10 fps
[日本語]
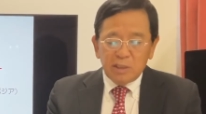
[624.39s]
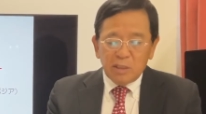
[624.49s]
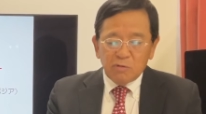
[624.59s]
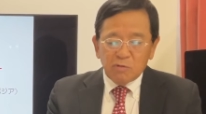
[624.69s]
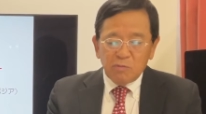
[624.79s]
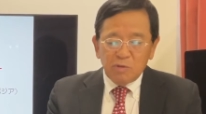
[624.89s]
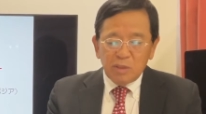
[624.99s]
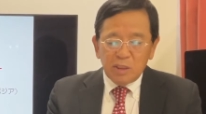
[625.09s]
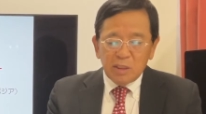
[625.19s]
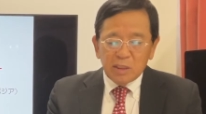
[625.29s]
生ととも
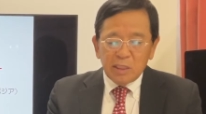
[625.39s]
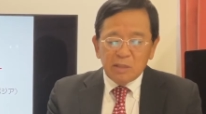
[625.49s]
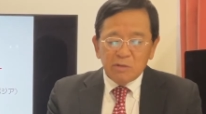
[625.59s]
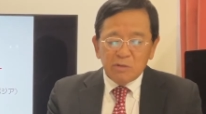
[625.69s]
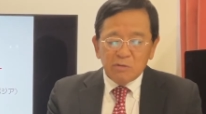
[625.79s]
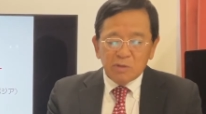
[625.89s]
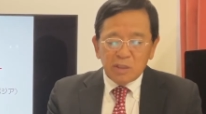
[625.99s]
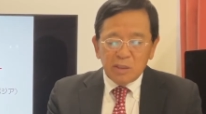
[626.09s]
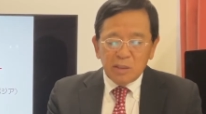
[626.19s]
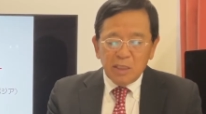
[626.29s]
に研究を
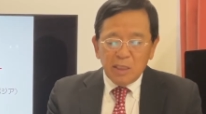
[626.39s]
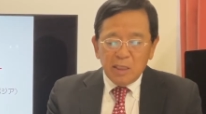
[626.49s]
し